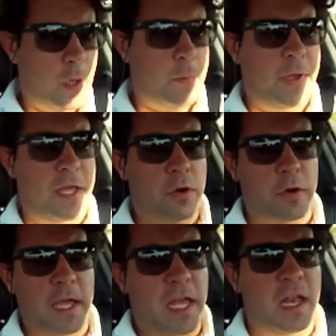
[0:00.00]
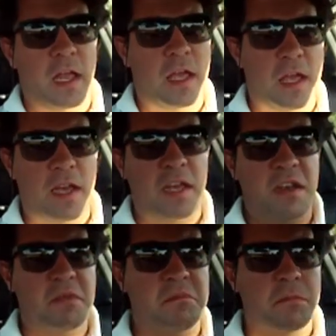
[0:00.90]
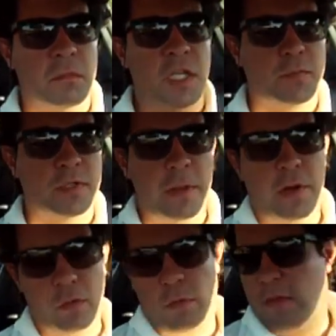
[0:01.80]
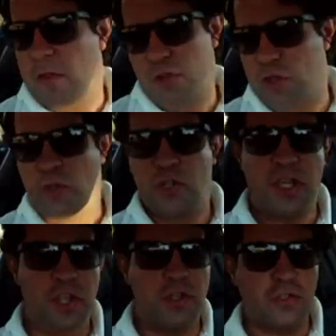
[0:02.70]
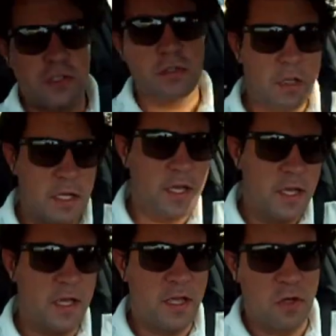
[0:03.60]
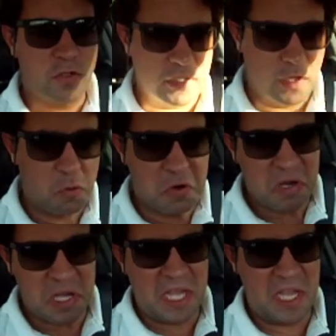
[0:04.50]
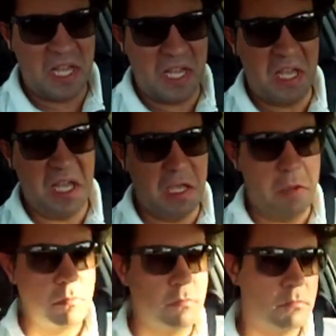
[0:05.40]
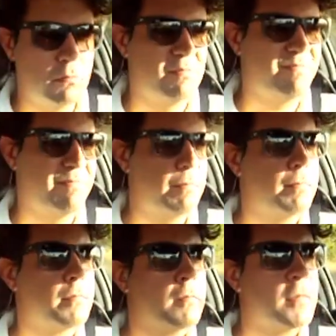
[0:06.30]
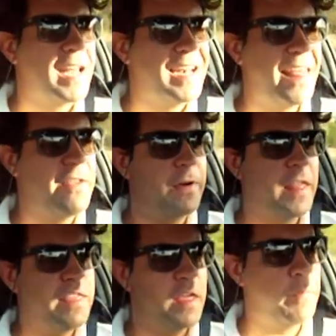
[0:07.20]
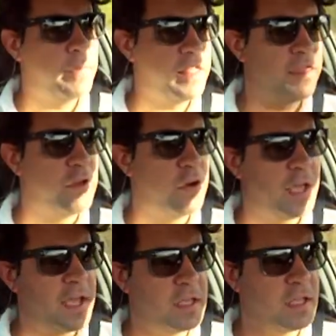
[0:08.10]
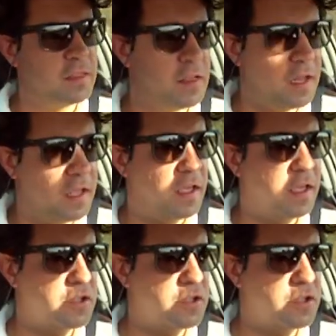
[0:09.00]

pero después de haber conducido todos ellos, eh, os aseguro que la diferencia de precio que hay entre